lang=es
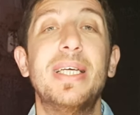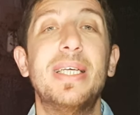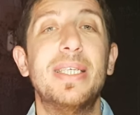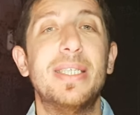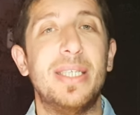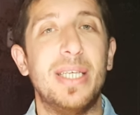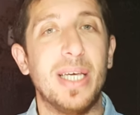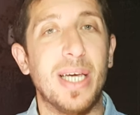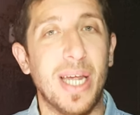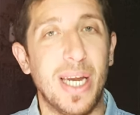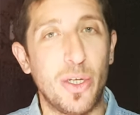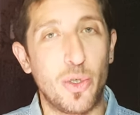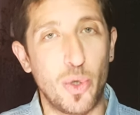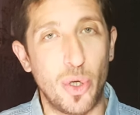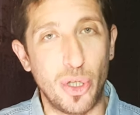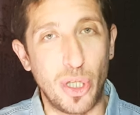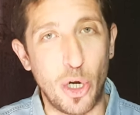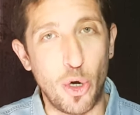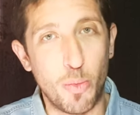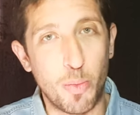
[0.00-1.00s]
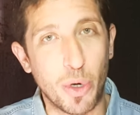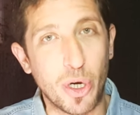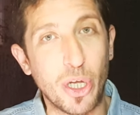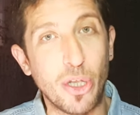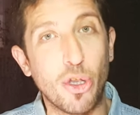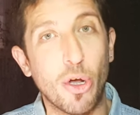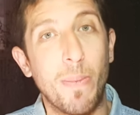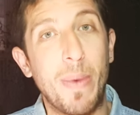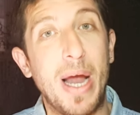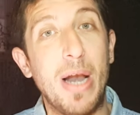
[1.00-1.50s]
Si querés un hotel un
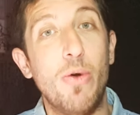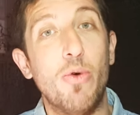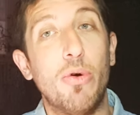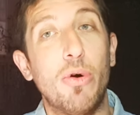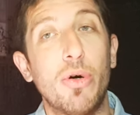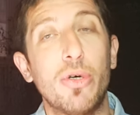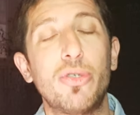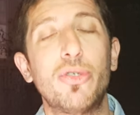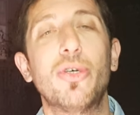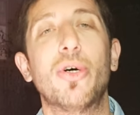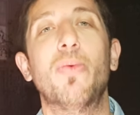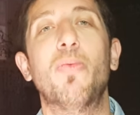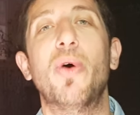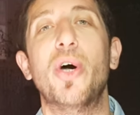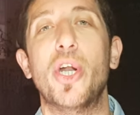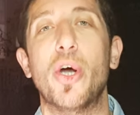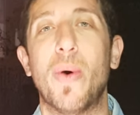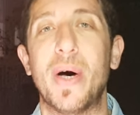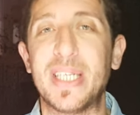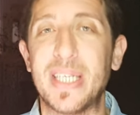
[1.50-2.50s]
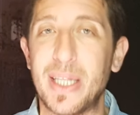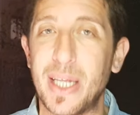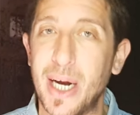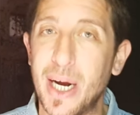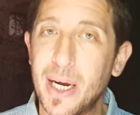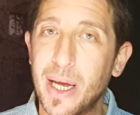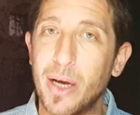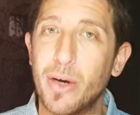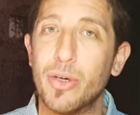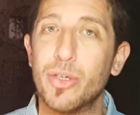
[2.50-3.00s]
poquito más lujoso, bueno, vas a
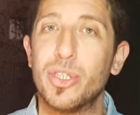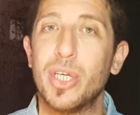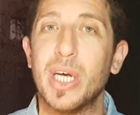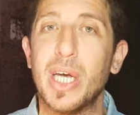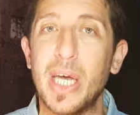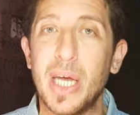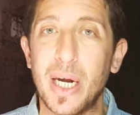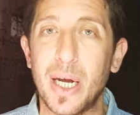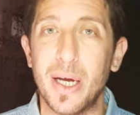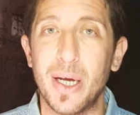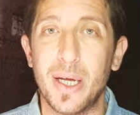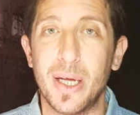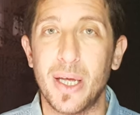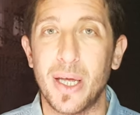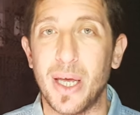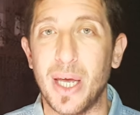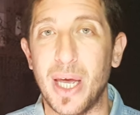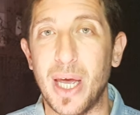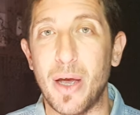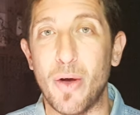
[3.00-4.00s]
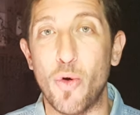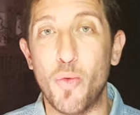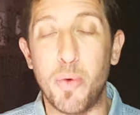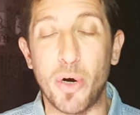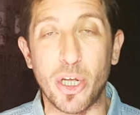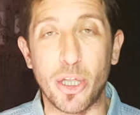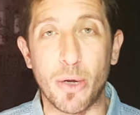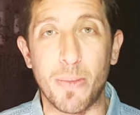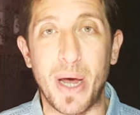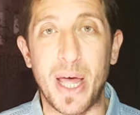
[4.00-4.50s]
tener que conseguir eh, un
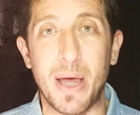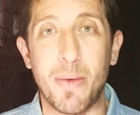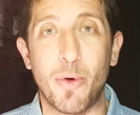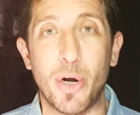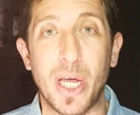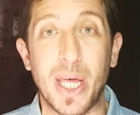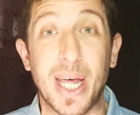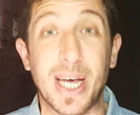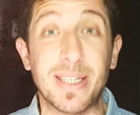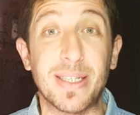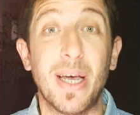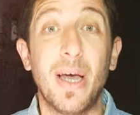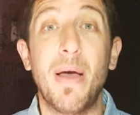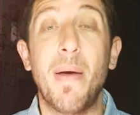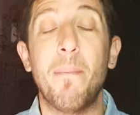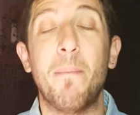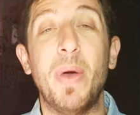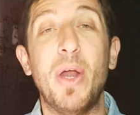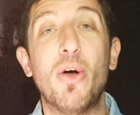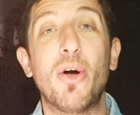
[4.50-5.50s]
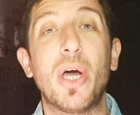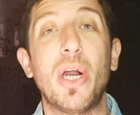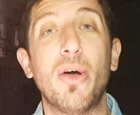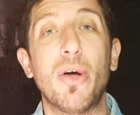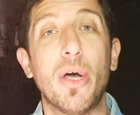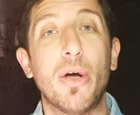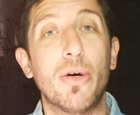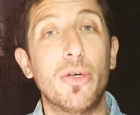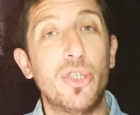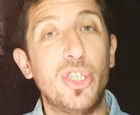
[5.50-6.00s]
poquito más de monedas. Pero creo
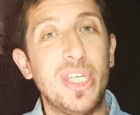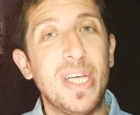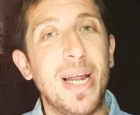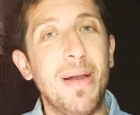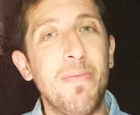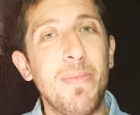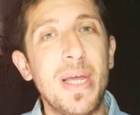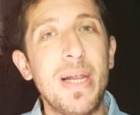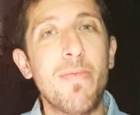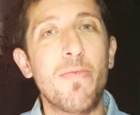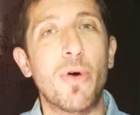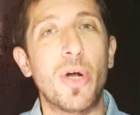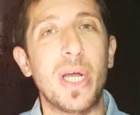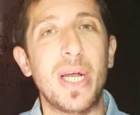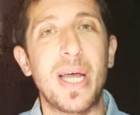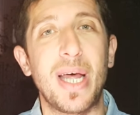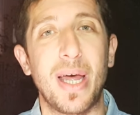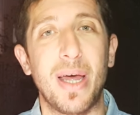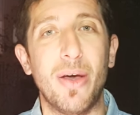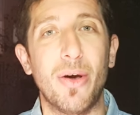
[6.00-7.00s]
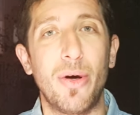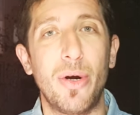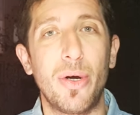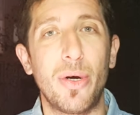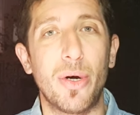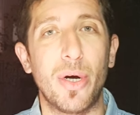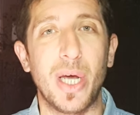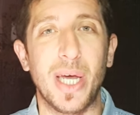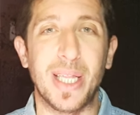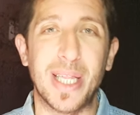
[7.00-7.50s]
que con 100.000 monedas de
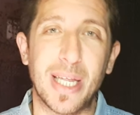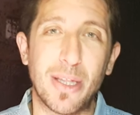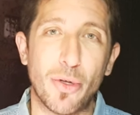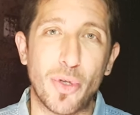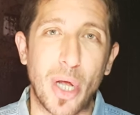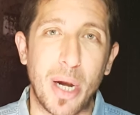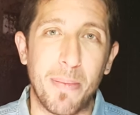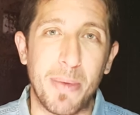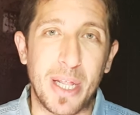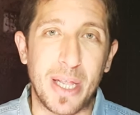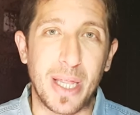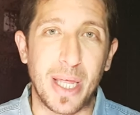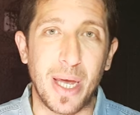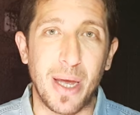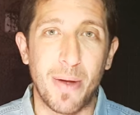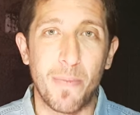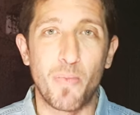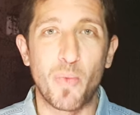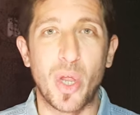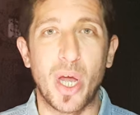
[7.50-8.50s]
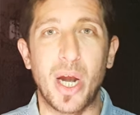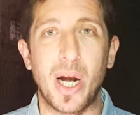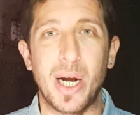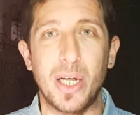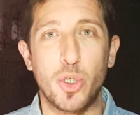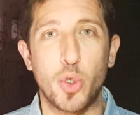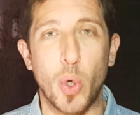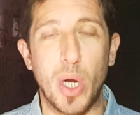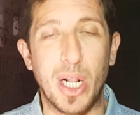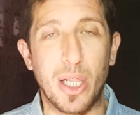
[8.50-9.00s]
oro está totalmente
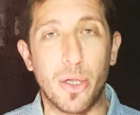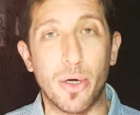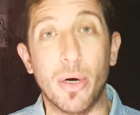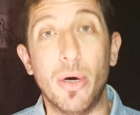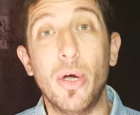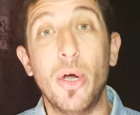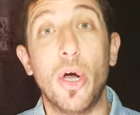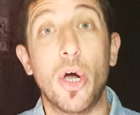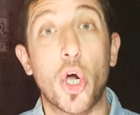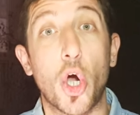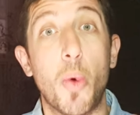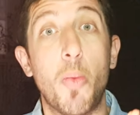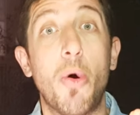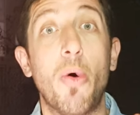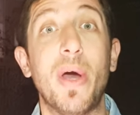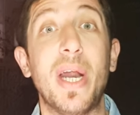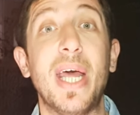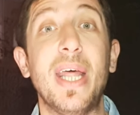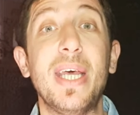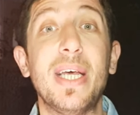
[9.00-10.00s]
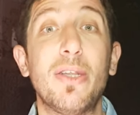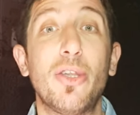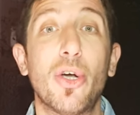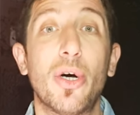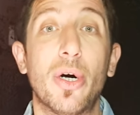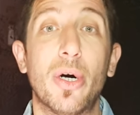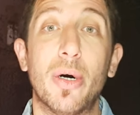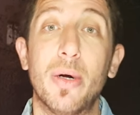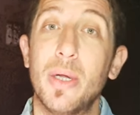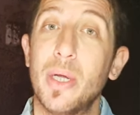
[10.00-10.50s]
resuelto. Como
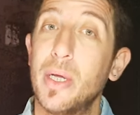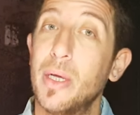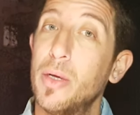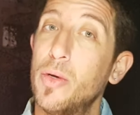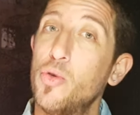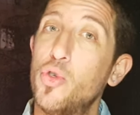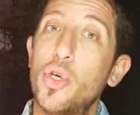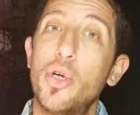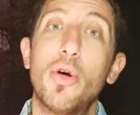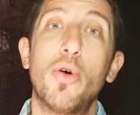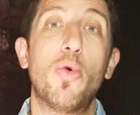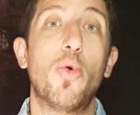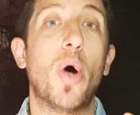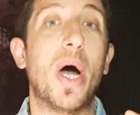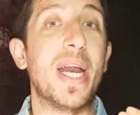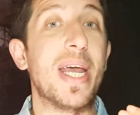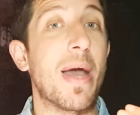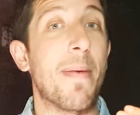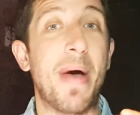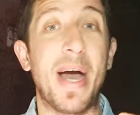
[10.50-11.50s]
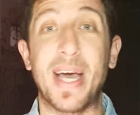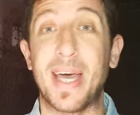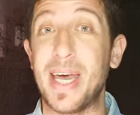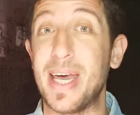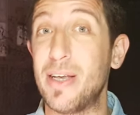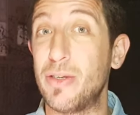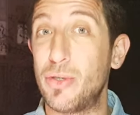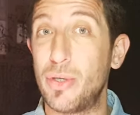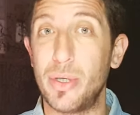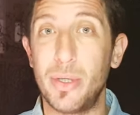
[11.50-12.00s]
veredicto, yo no jugaría más
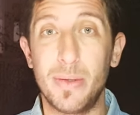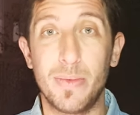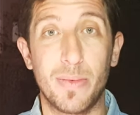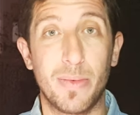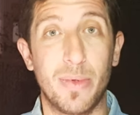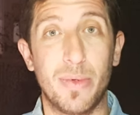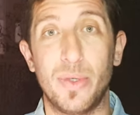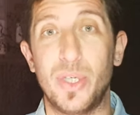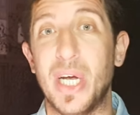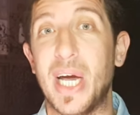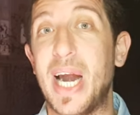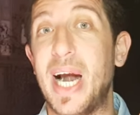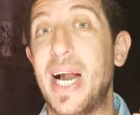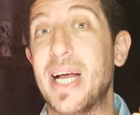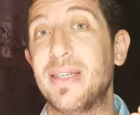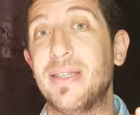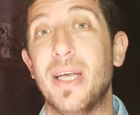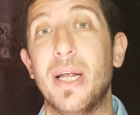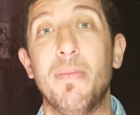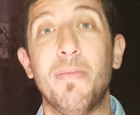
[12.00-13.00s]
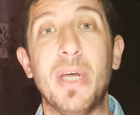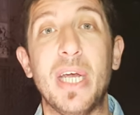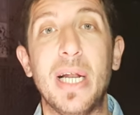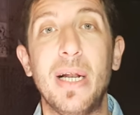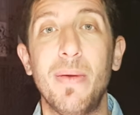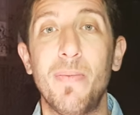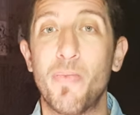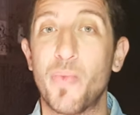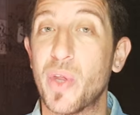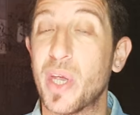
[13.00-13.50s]
que eso, llegar a las
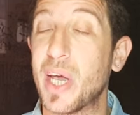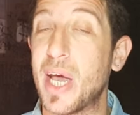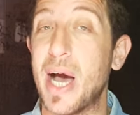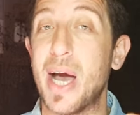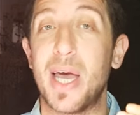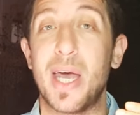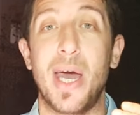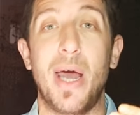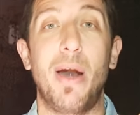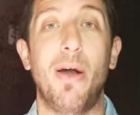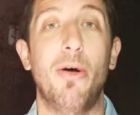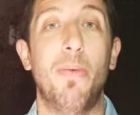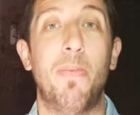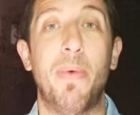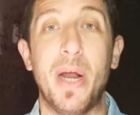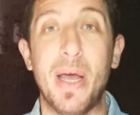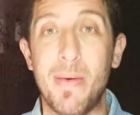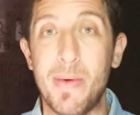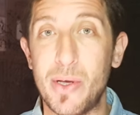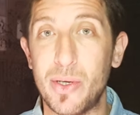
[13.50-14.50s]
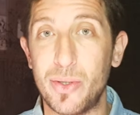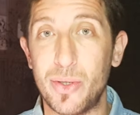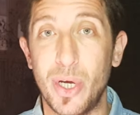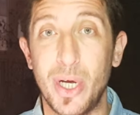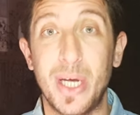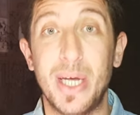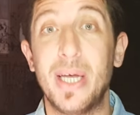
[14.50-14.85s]
100.000, canjear los premios